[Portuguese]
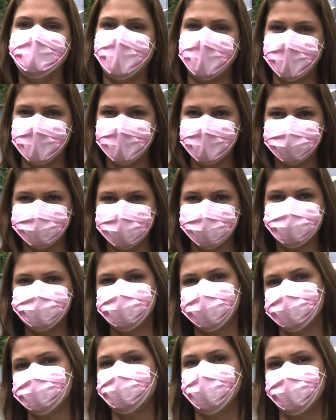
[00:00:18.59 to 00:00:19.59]
Para alertar os
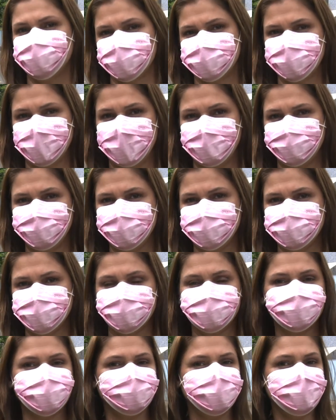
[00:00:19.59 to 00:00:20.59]
responsáveis
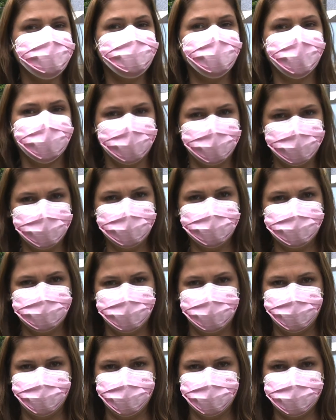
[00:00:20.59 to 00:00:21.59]
sobre a importância
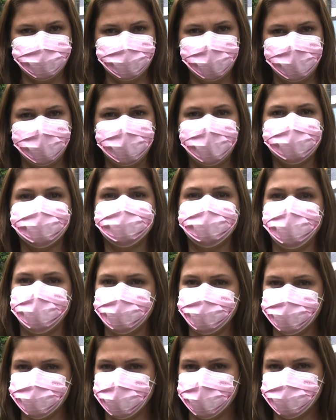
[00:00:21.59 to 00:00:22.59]
de estarem
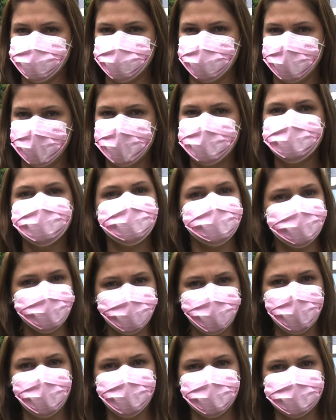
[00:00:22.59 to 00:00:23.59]
atentos aos sinais e
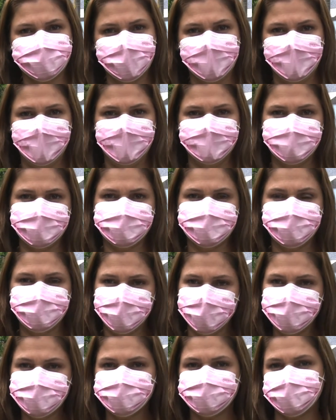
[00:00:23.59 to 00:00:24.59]
sintomas das
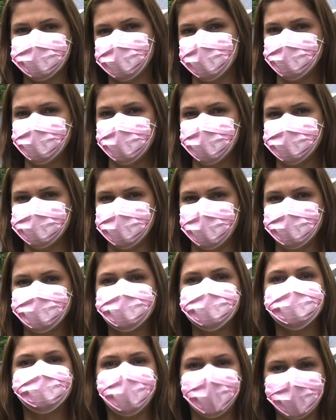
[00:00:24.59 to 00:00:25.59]
crianças e adolescentes
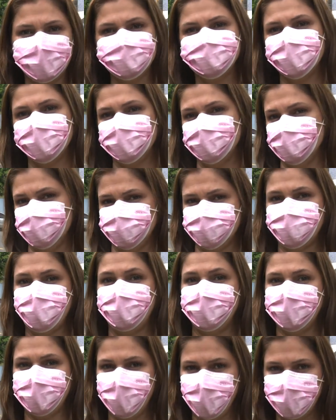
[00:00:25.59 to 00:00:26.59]
para um diagnóstico
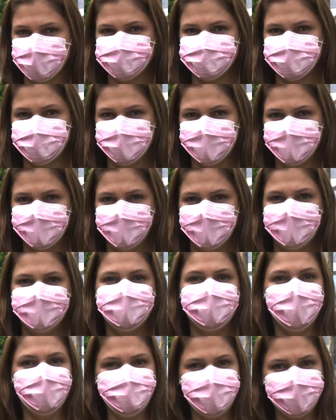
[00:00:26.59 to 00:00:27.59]
precoce, que
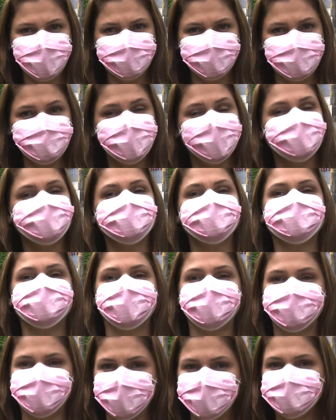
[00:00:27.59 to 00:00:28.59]
aumenta em mais de
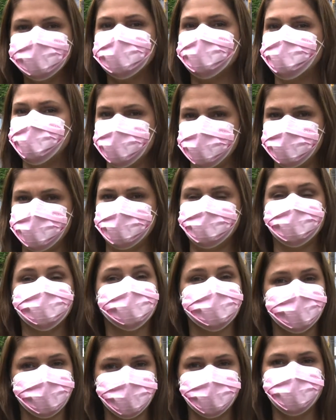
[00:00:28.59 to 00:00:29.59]
70% as
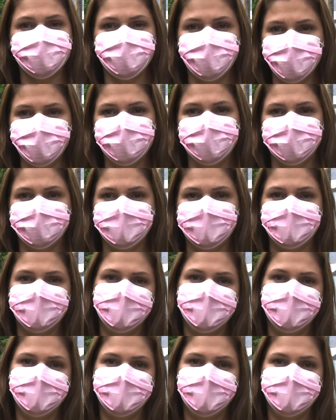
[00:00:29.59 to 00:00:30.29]
chances de cura